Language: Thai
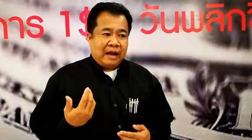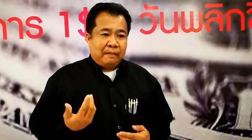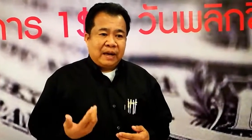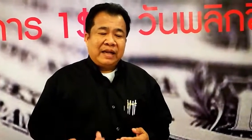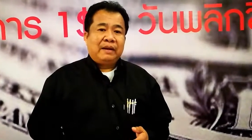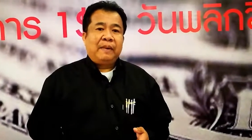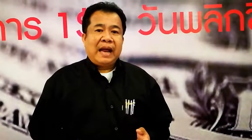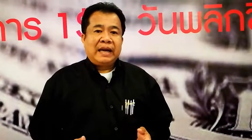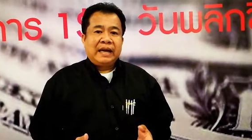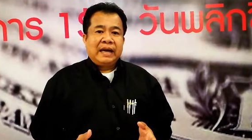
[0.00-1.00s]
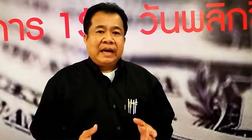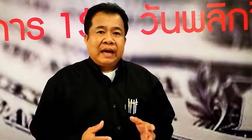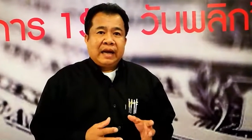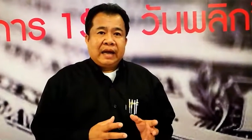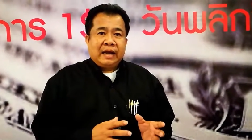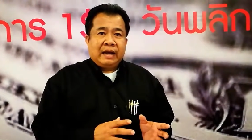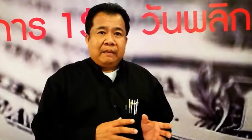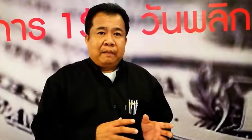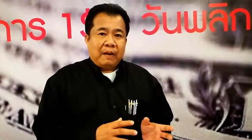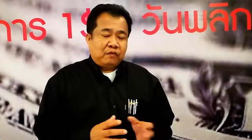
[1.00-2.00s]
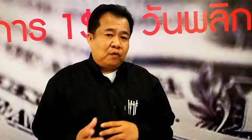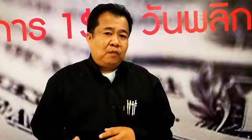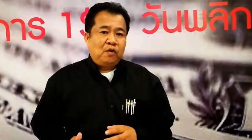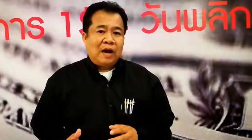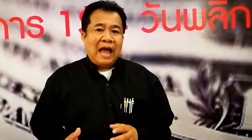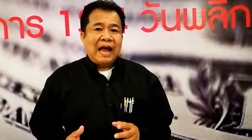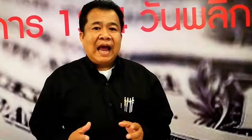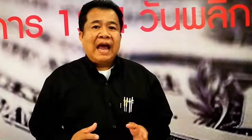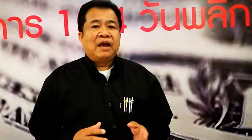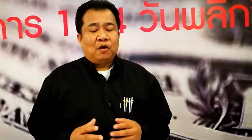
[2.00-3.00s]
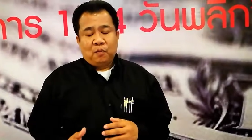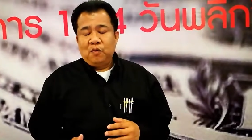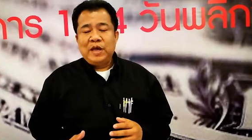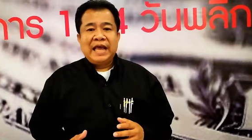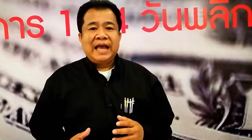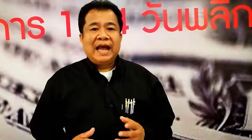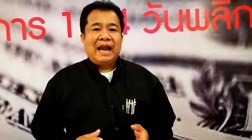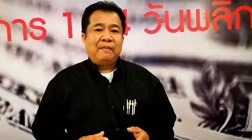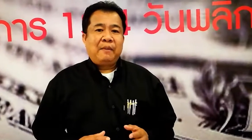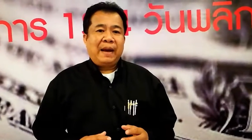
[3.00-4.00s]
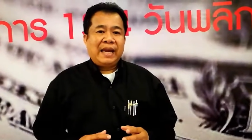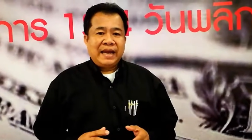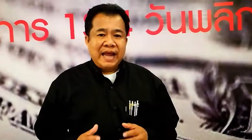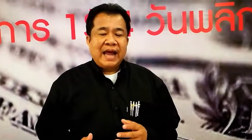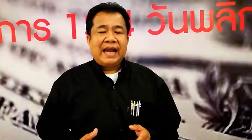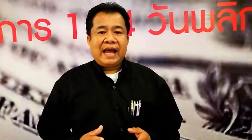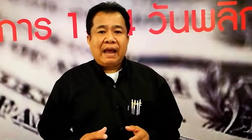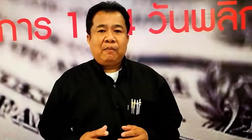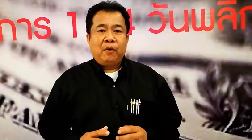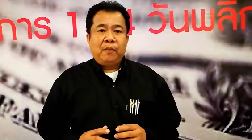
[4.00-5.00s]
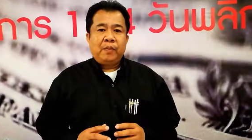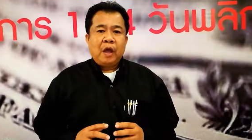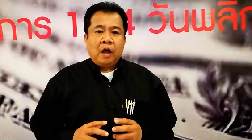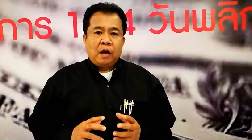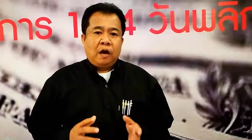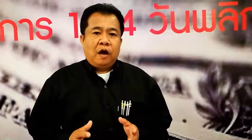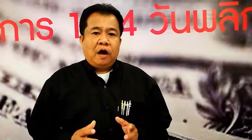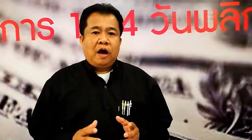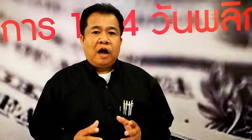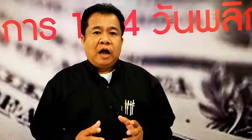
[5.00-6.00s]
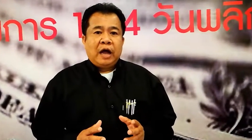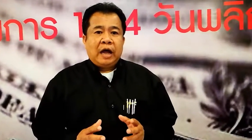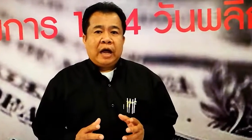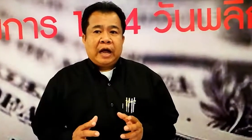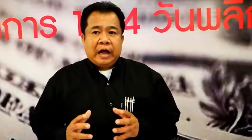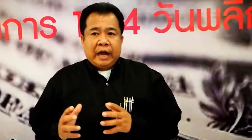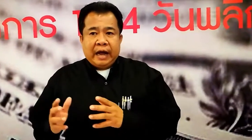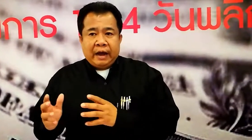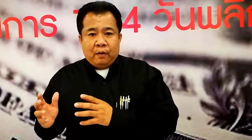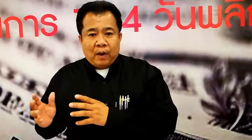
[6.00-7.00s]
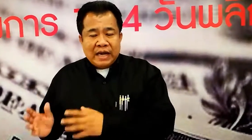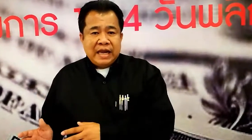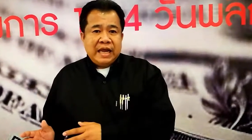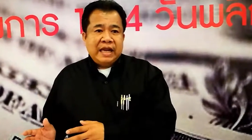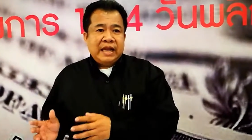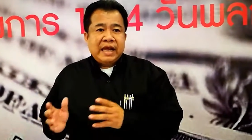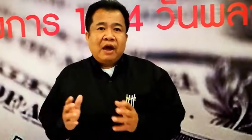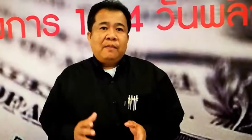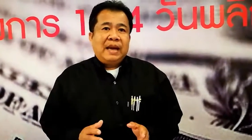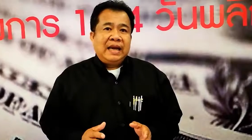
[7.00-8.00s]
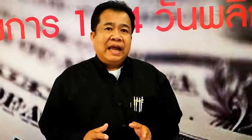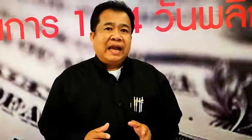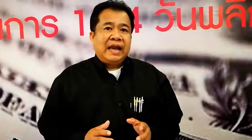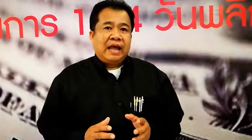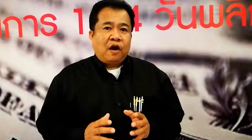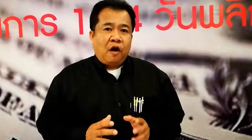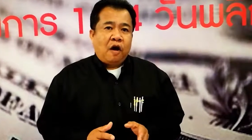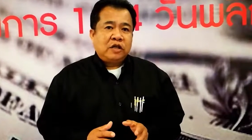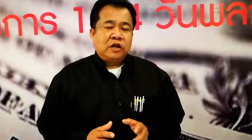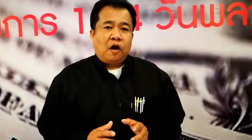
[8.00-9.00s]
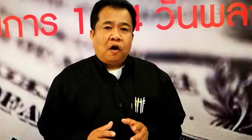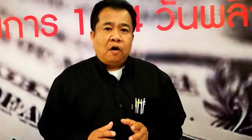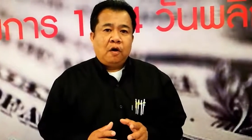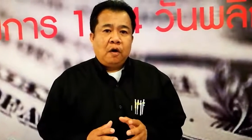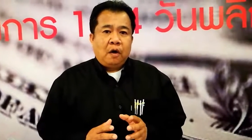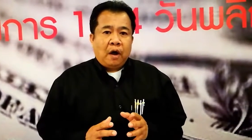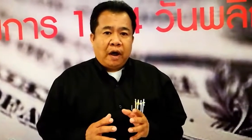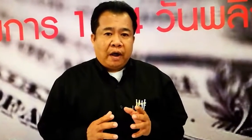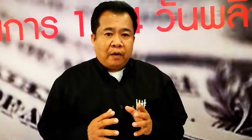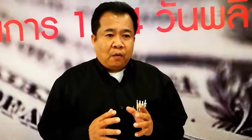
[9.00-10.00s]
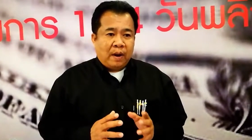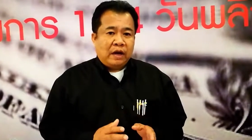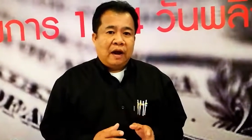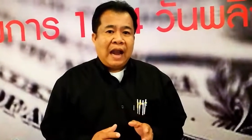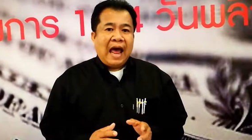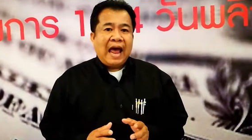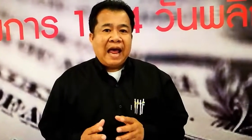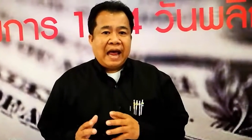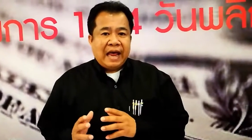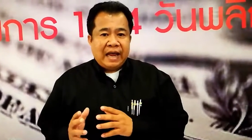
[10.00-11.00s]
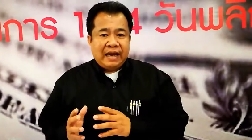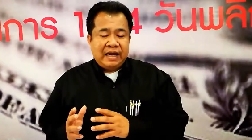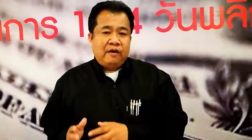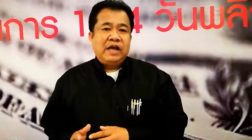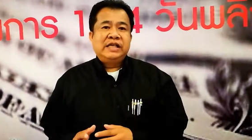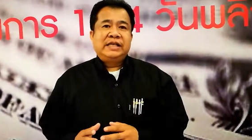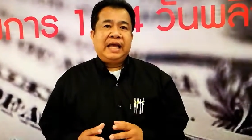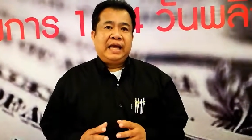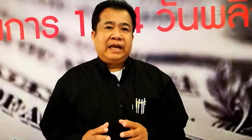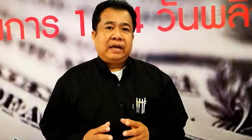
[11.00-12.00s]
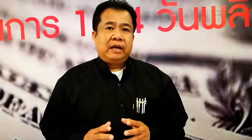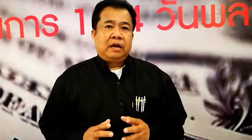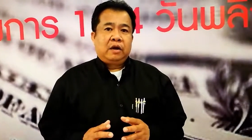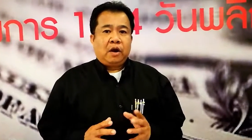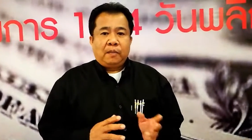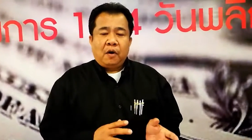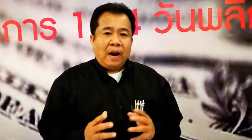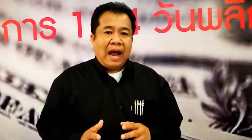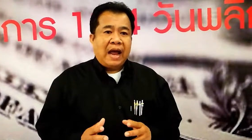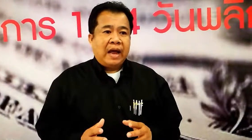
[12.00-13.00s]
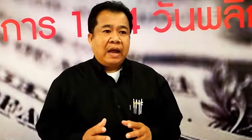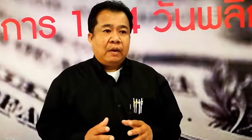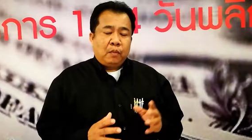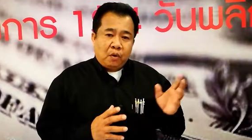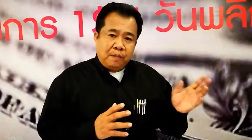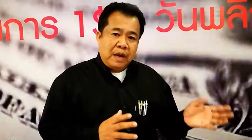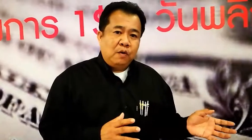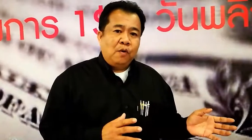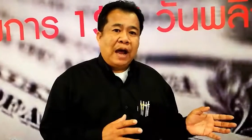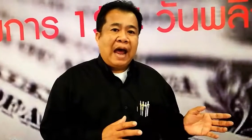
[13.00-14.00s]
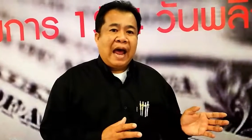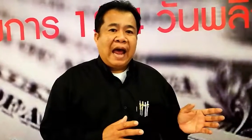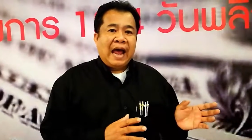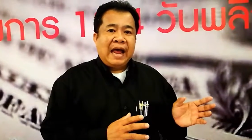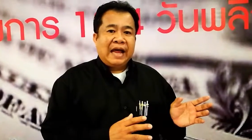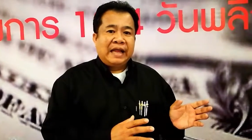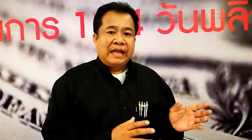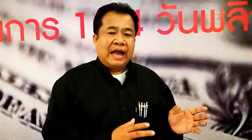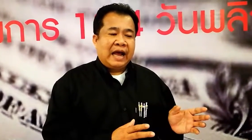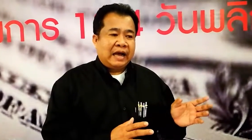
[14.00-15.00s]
ผลิตภัณฑ์ปรับสมดุลร่างกายของผู้หญิงอะไรประมาณนี้นะครับผมก็วันนี้ที่เข้ามาเรียนในคอร์สของวัตตาล่าดียวเอสเซก็เพราะว่าผมมีลูกค้าจาก